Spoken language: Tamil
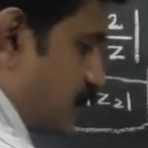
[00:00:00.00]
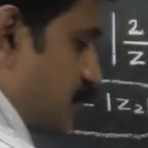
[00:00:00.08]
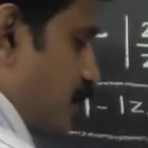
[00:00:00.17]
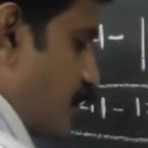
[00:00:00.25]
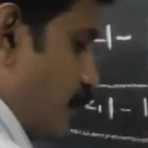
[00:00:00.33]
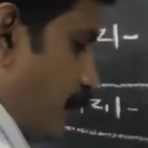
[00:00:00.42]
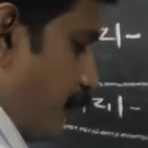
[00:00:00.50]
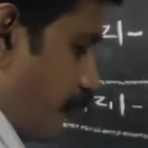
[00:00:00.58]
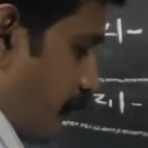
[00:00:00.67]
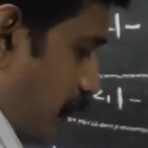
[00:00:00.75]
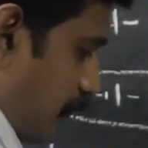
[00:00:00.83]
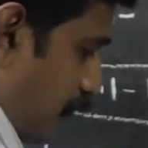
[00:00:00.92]
ஜீரோ
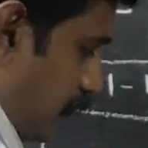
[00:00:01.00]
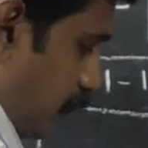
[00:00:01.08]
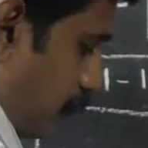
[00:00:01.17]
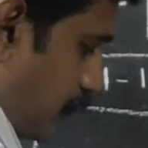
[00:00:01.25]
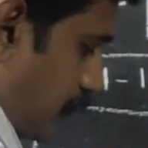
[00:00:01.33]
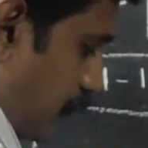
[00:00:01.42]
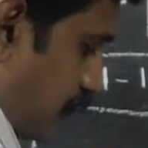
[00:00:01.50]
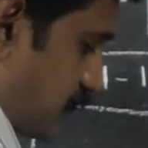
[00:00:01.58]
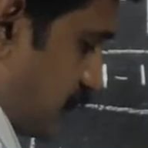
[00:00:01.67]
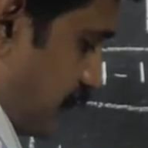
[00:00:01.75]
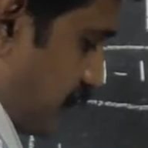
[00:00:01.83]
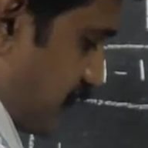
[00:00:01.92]
மாடலஸ்
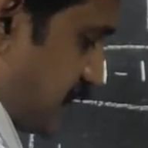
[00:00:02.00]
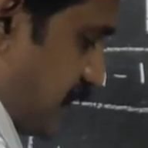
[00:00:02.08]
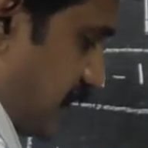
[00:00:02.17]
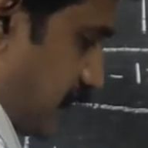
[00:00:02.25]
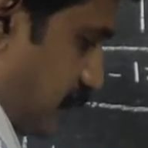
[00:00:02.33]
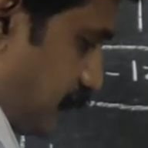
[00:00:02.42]
ஆஃப் இசட்